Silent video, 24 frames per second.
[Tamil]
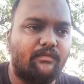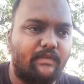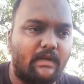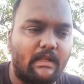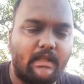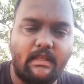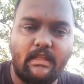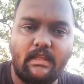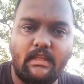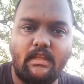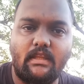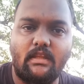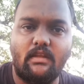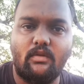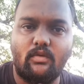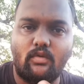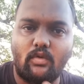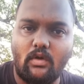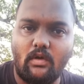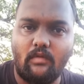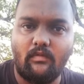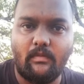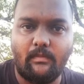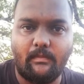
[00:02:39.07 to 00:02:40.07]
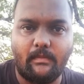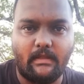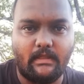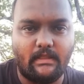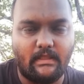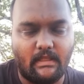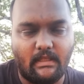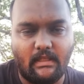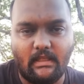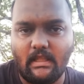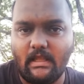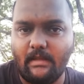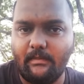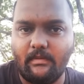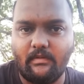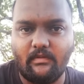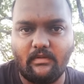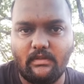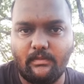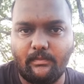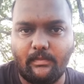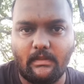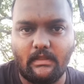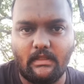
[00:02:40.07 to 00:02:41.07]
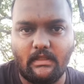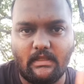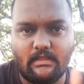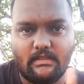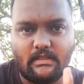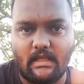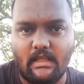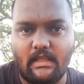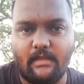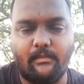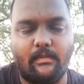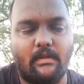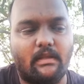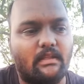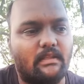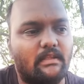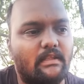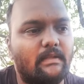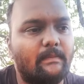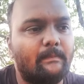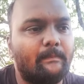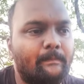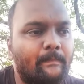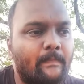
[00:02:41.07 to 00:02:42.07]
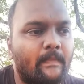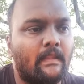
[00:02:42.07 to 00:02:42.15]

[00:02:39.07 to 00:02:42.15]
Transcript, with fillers: வலி கோபம் இது எல்லாமே வந்து பார்த்திங்கன்னா நியாயமானது